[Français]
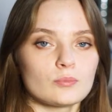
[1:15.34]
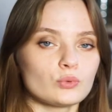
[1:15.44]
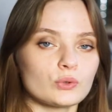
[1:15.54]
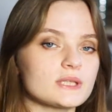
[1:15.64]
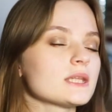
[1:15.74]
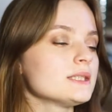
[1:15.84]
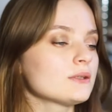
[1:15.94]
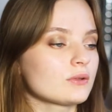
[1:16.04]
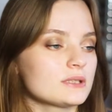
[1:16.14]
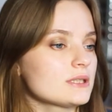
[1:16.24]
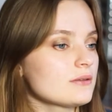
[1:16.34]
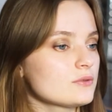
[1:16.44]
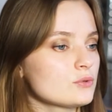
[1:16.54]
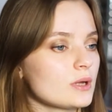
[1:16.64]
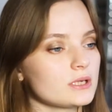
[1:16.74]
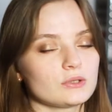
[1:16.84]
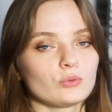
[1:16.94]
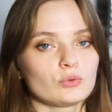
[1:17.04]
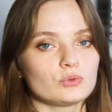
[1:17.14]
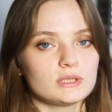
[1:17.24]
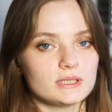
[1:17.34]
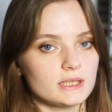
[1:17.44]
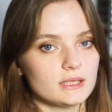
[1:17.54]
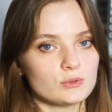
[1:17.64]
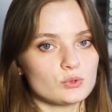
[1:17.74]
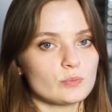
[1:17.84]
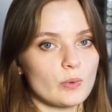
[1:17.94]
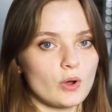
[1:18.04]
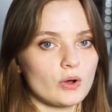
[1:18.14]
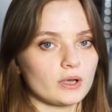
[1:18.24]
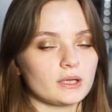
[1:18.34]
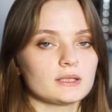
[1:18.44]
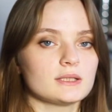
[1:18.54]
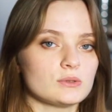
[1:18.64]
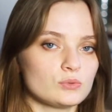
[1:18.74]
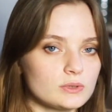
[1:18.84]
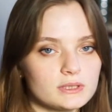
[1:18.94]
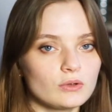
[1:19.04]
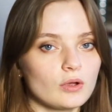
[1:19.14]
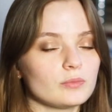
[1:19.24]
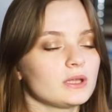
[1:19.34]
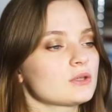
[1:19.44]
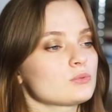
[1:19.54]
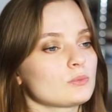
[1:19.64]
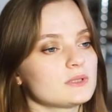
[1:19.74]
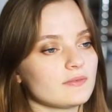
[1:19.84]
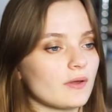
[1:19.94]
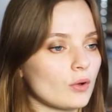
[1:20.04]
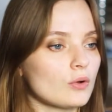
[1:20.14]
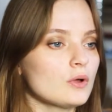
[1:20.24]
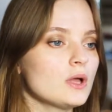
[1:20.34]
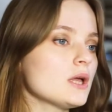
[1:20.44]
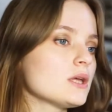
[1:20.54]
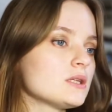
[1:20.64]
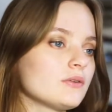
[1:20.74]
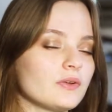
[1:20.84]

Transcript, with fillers: Pour cette identité visuelle, j'ai donc utilisé des supports et des outils de communication différents. J'ai